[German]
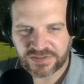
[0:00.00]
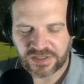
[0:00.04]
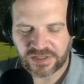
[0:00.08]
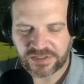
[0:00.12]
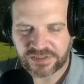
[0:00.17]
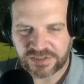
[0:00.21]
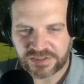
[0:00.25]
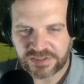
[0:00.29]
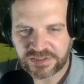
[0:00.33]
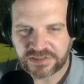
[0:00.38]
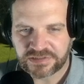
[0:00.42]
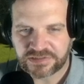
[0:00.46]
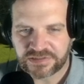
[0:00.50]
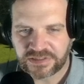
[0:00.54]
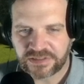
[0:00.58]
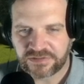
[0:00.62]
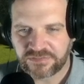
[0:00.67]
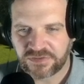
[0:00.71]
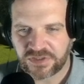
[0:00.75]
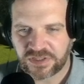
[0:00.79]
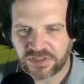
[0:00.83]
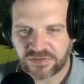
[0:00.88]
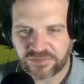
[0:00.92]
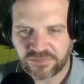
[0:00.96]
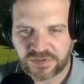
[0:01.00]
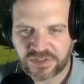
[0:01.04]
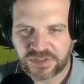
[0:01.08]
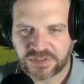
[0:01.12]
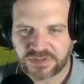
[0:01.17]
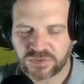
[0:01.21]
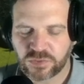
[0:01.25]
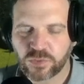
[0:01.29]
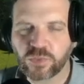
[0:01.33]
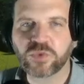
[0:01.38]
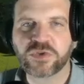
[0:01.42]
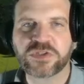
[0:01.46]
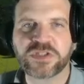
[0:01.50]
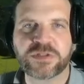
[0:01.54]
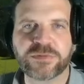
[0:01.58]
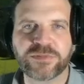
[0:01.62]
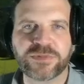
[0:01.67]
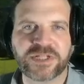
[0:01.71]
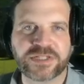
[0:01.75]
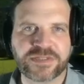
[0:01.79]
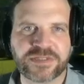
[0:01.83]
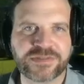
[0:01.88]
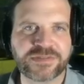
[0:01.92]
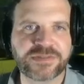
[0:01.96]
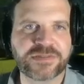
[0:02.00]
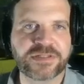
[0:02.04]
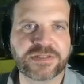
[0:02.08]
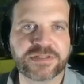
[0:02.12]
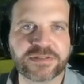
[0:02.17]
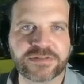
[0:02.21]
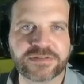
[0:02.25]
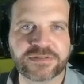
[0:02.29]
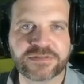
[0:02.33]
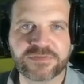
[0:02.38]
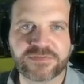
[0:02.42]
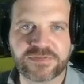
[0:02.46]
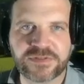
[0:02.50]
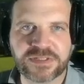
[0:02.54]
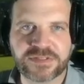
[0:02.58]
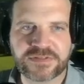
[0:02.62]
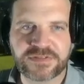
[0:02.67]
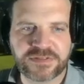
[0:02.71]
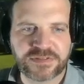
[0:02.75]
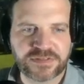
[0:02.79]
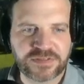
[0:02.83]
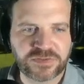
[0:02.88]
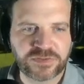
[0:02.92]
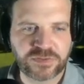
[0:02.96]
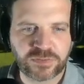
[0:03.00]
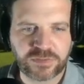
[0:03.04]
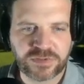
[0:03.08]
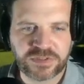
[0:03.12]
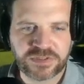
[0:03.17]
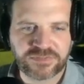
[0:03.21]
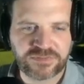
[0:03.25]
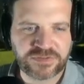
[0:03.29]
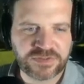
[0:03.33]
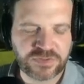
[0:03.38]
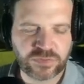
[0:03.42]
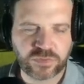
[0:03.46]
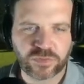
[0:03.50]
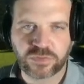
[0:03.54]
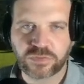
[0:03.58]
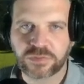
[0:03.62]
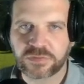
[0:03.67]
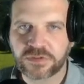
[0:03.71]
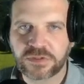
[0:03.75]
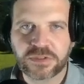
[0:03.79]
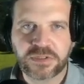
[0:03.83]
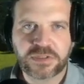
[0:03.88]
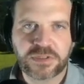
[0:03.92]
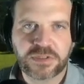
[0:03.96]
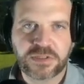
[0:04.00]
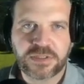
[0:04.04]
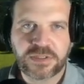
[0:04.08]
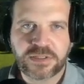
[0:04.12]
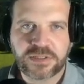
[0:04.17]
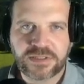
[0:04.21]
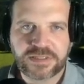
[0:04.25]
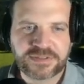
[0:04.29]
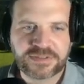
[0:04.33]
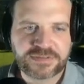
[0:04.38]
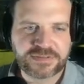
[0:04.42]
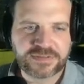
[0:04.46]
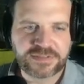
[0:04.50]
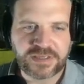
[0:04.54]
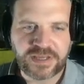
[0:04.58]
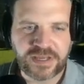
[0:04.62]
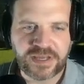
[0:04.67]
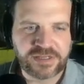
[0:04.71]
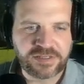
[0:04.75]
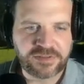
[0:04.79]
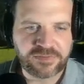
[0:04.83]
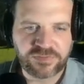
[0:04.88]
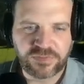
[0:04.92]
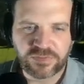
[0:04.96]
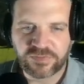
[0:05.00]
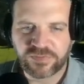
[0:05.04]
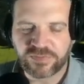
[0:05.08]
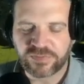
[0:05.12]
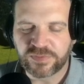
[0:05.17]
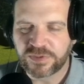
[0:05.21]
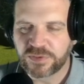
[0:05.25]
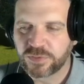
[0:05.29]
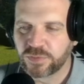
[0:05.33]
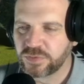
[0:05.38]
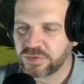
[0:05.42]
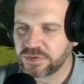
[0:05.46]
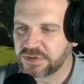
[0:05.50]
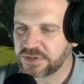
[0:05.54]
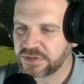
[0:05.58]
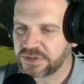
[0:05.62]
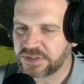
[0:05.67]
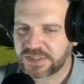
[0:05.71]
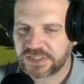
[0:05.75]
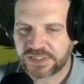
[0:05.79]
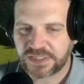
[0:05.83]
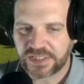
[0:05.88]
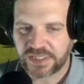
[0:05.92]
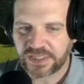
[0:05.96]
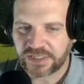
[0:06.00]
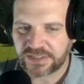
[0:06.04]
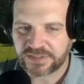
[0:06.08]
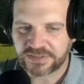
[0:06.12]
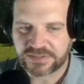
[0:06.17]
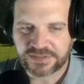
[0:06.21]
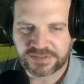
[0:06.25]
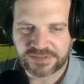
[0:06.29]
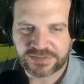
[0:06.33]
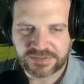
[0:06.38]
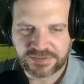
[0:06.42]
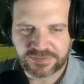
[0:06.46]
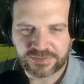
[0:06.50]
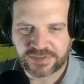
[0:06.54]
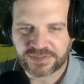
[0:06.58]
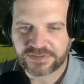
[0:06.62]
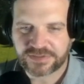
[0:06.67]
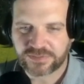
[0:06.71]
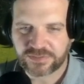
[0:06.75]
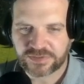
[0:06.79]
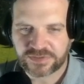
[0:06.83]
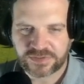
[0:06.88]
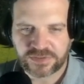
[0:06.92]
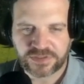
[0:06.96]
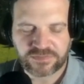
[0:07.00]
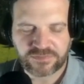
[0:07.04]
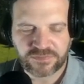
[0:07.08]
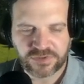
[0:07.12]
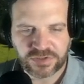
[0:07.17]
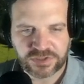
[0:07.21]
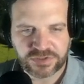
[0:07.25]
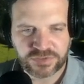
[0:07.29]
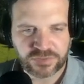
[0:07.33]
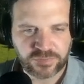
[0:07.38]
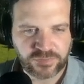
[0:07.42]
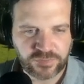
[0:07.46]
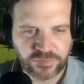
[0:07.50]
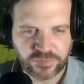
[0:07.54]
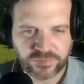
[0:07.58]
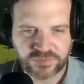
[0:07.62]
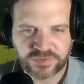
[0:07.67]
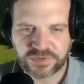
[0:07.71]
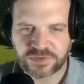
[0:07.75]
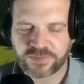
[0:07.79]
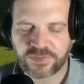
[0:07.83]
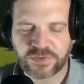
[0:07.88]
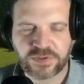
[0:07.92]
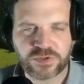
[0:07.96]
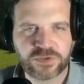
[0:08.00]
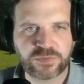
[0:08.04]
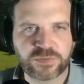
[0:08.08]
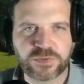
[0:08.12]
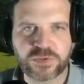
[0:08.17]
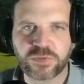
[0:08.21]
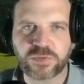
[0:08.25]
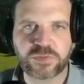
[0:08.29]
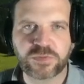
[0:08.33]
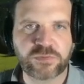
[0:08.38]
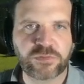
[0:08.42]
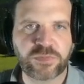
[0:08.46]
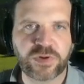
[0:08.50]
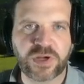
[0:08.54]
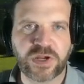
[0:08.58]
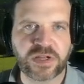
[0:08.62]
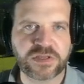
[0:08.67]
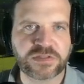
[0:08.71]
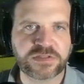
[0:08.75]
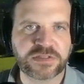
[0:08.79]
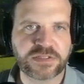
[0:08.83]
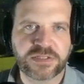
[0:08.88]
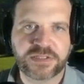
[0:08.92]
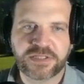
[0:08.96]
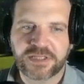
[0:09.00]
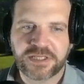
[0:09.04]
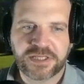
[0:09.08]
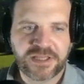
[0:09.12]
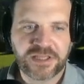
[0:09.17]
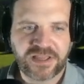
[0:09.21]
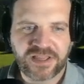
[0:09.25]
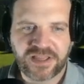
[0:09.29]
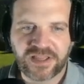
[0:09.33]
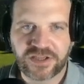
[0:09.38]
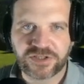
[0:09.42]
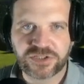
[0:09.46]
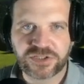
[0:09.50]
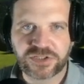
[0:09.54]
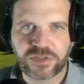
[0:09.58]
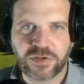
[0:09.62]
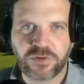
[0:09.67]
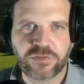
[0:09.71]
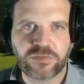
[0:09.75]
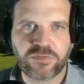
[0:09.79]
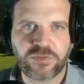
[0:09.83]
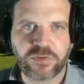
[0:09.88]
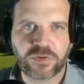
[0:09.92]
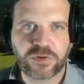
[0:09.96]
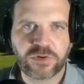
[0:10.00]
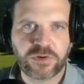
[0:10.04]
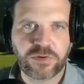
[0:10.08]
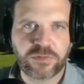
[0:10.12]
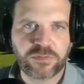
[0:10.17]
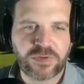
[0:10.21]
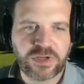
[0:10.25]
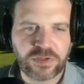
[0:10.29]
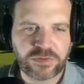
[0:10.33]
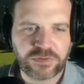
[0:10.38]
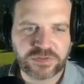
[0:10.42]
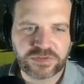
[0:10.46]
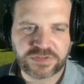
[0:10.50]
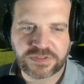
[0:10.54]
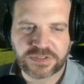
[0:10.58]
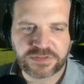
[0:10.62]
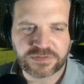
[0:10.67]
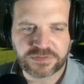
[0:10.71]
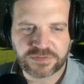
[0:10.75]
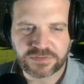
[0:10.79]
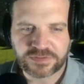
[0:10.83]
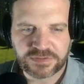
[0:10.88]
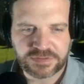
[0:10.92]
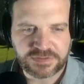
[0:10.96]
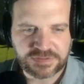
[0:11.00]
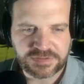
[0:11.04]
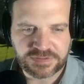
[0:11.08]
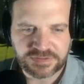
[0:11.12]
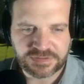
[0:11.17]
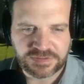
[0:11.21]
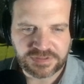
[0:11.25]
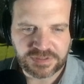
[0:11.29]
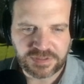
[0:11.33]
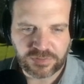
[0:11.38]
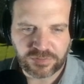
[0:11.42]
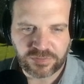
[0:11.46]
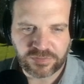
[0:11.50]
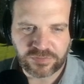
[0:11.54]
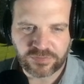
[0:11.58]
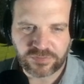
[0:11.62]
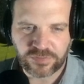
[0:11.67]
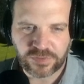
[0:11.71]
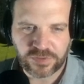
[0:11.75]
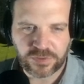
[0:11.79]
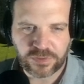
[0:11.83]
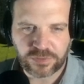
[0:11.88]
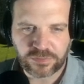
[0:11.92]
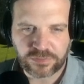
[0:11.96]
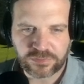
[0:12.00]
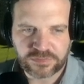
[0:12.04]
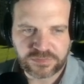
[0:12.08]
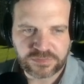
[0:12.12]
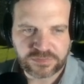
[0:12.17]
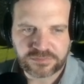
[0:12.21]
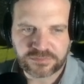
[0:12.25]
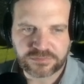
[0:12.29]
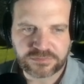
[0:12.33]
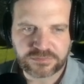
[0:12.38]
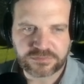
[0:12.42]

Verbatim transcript: gleich hier sehen werdet, wenn das so thematisiert ist, wie jetzt hier sowas, was so jetzt keine 5-Minuten-Dinger sind oder so, sondern wirklich so 15, 20 Minuten Parks reichen auch vollkommen aus. Also das ist ja auch vollkommen